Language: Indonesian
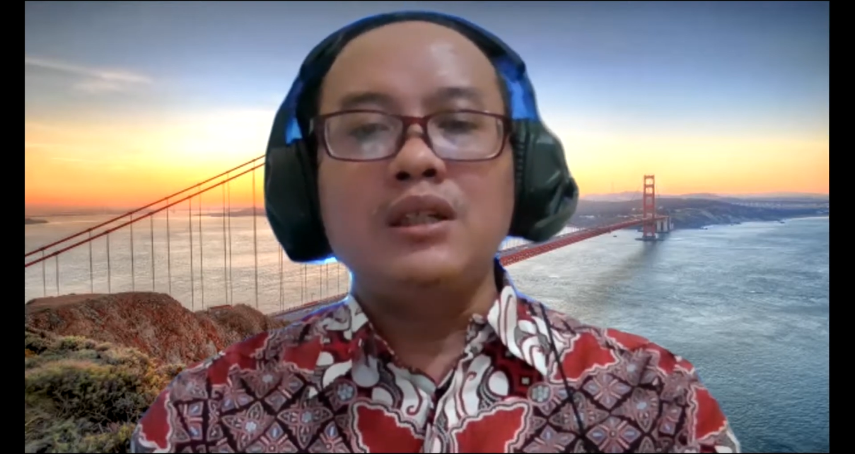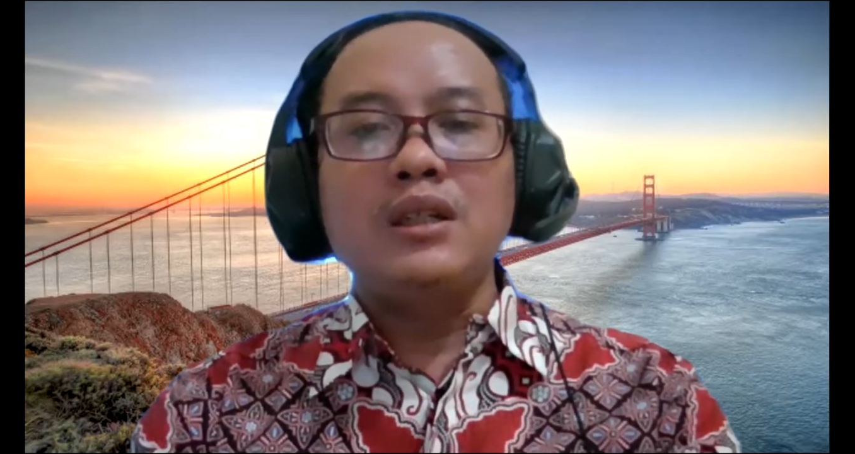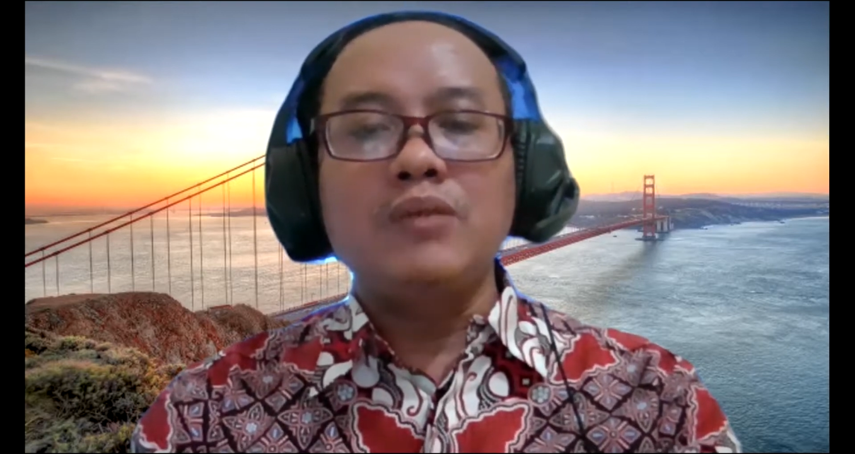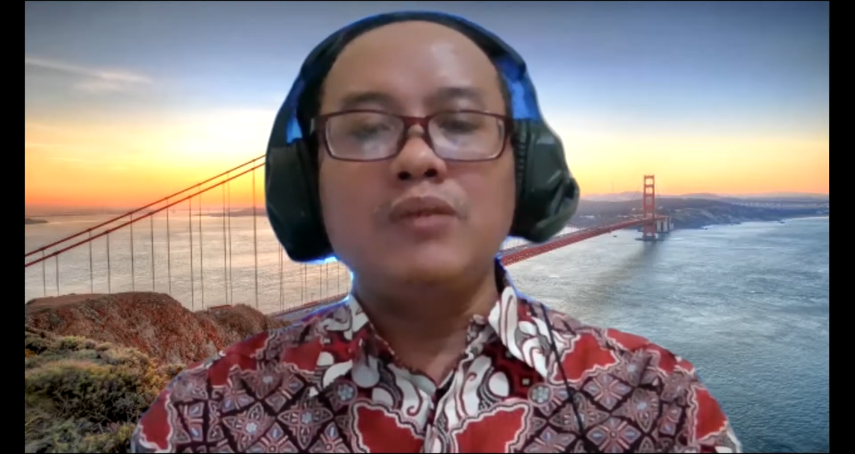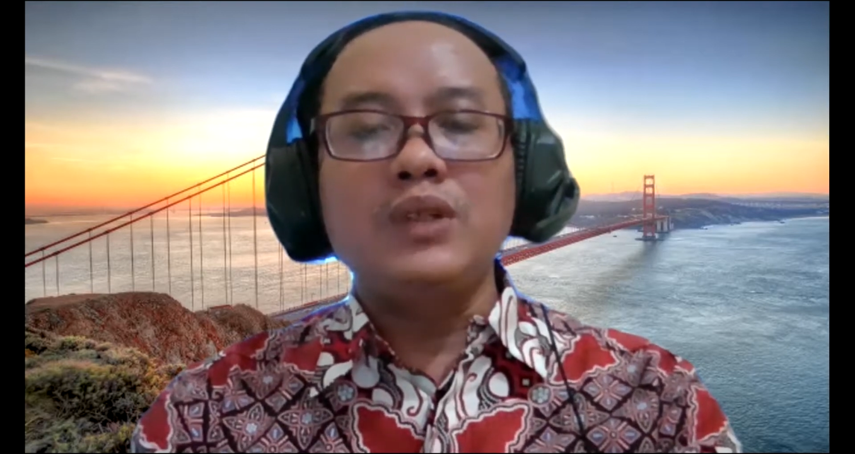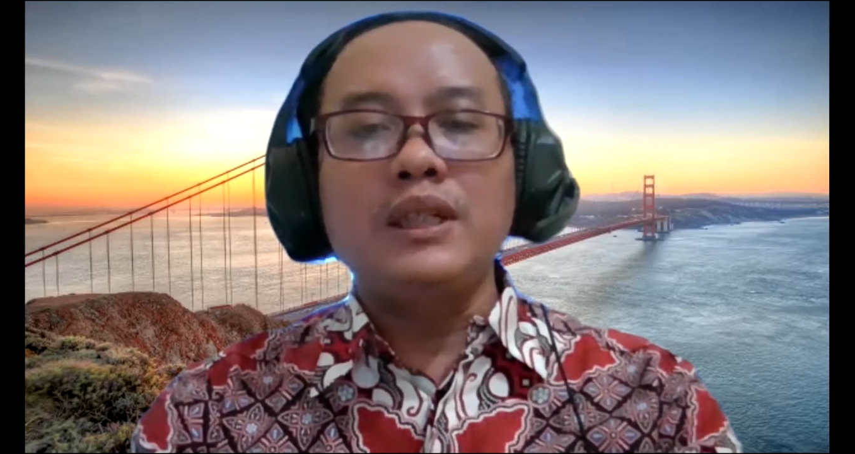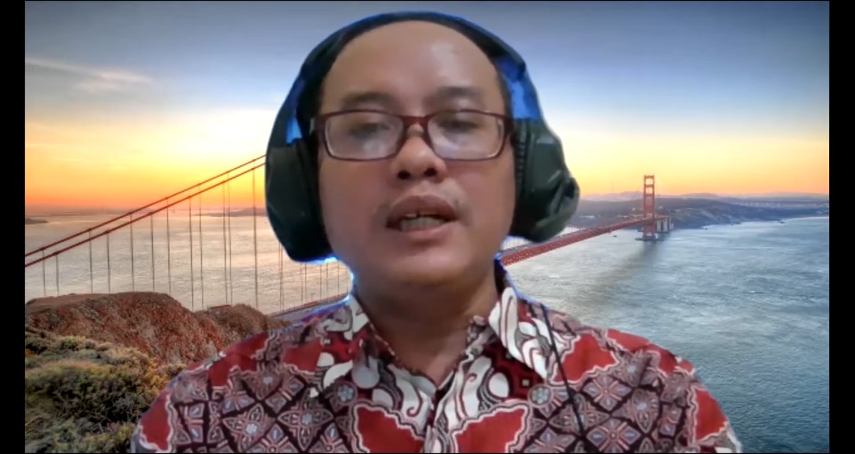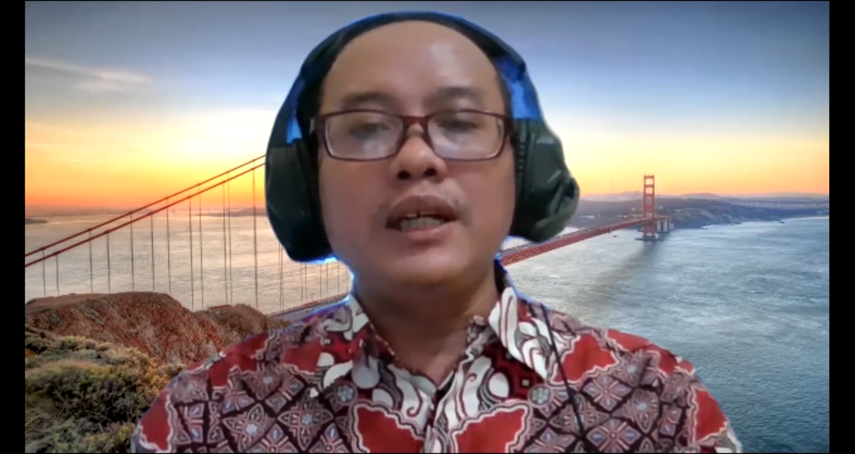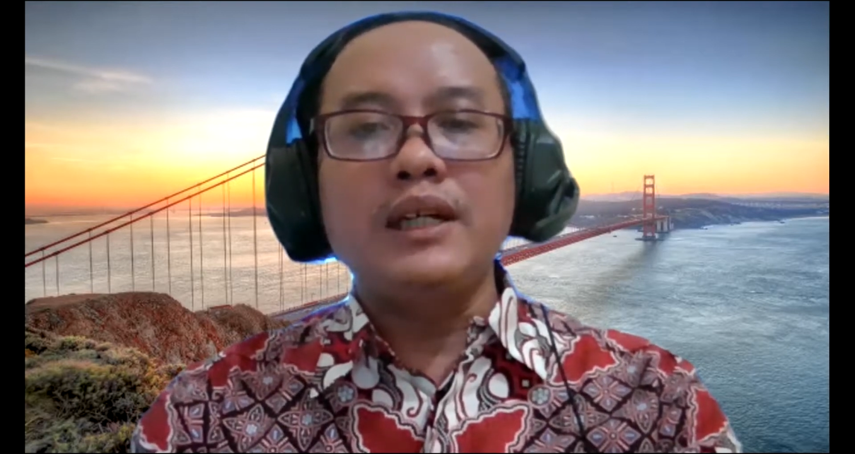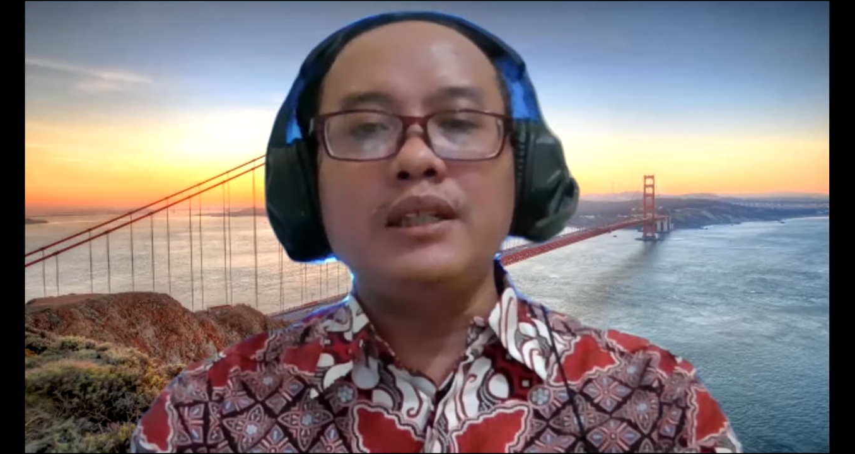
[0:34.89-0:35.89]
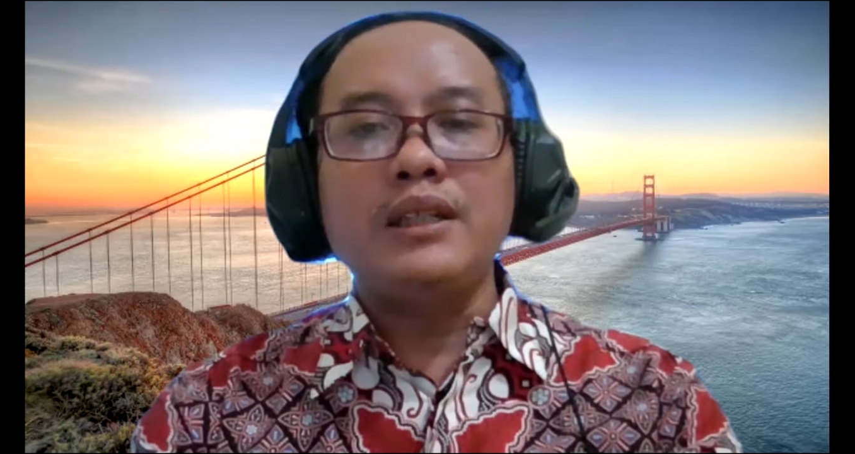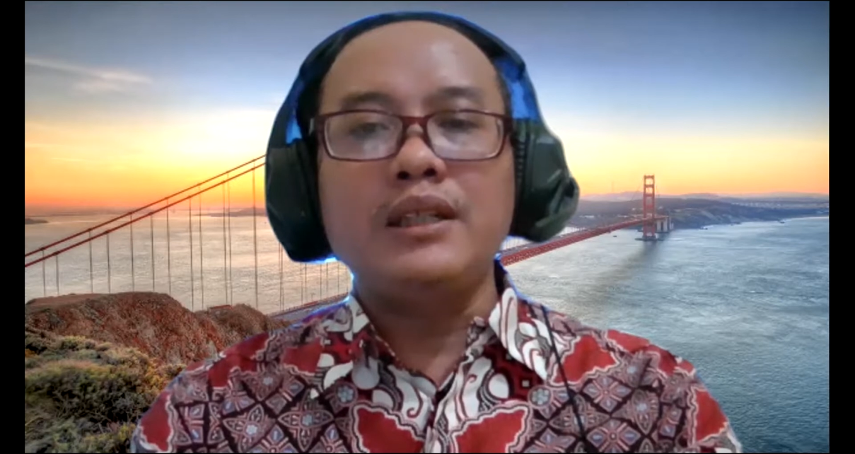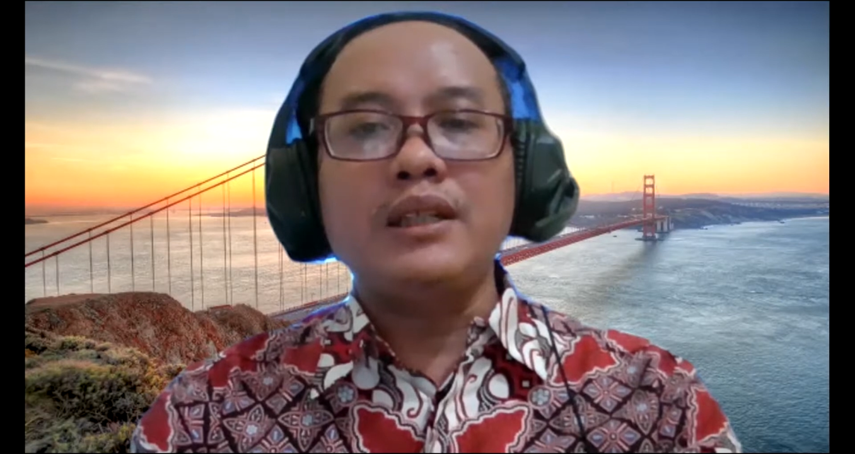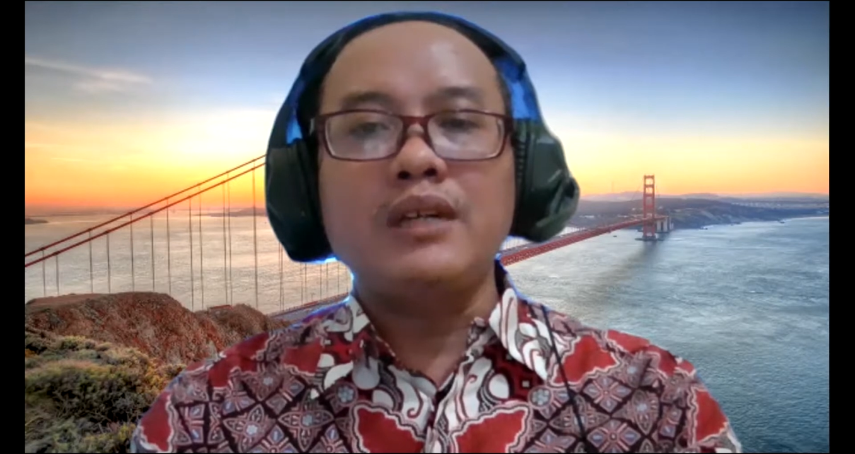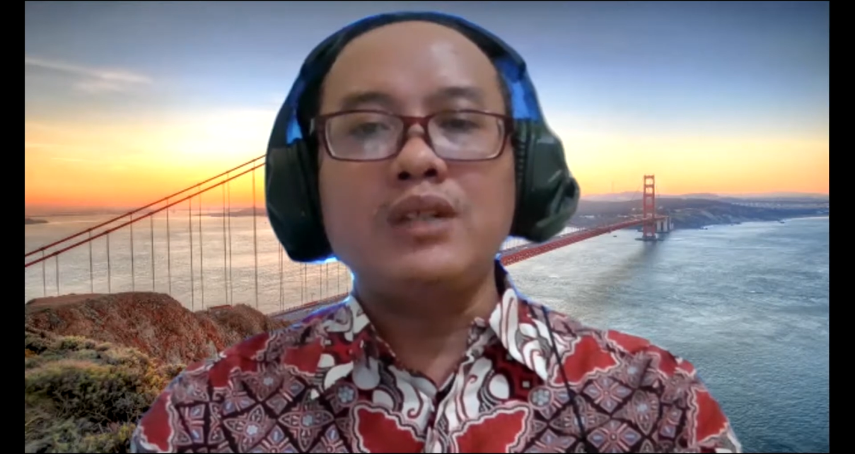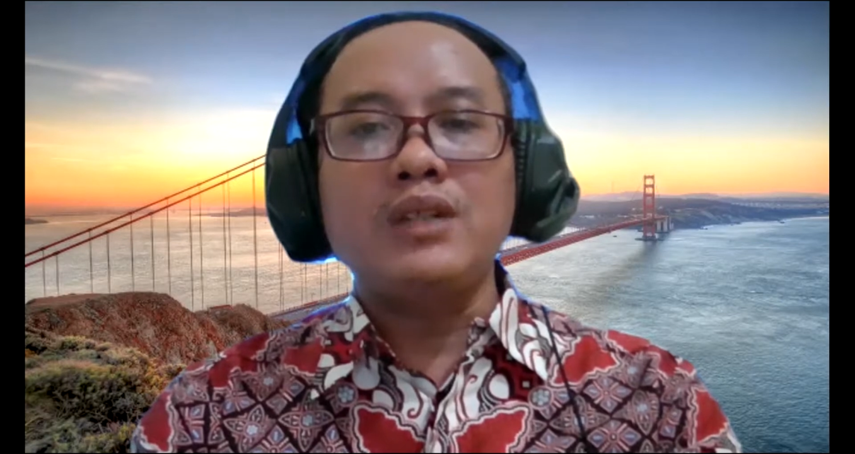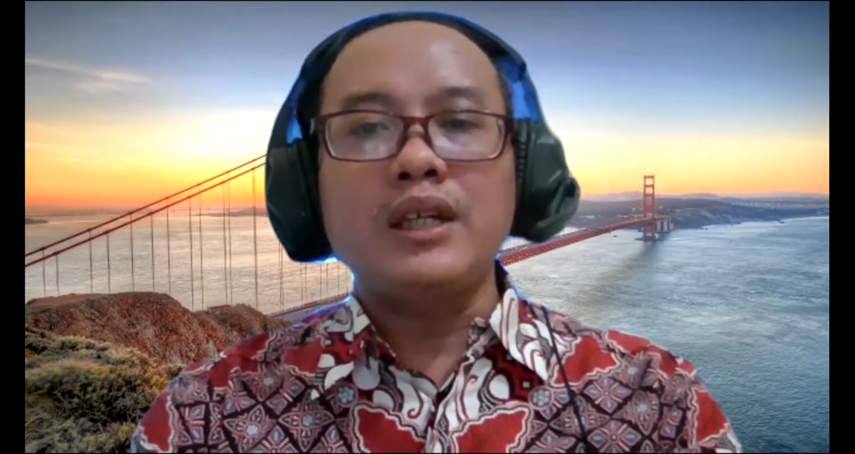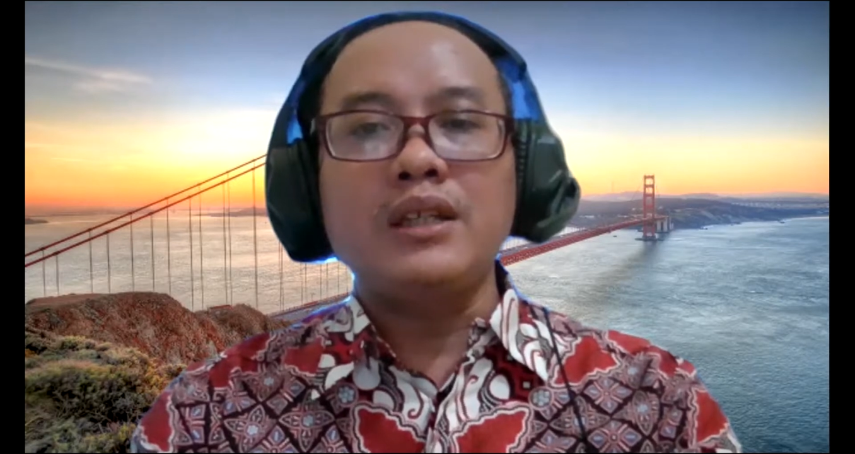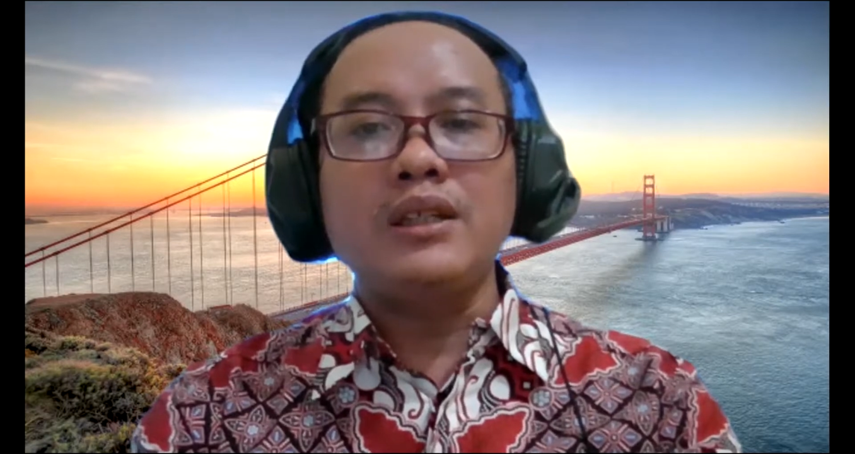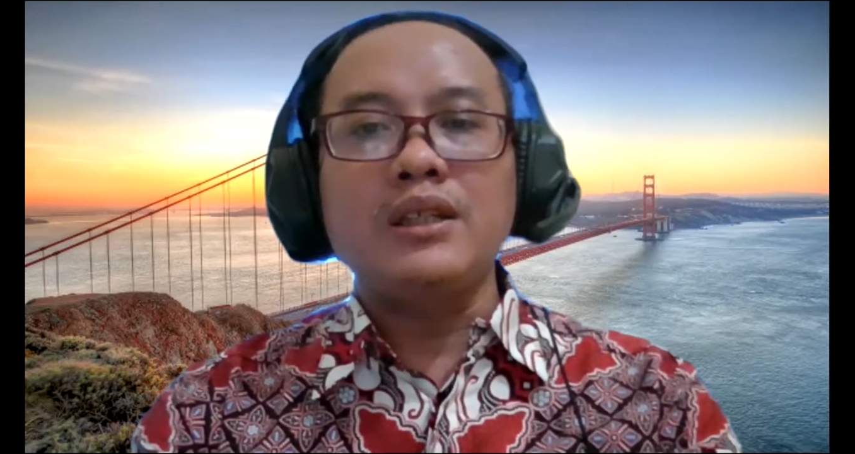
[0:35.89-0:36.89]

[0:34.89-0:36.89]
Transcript: Kemudian kita tautkan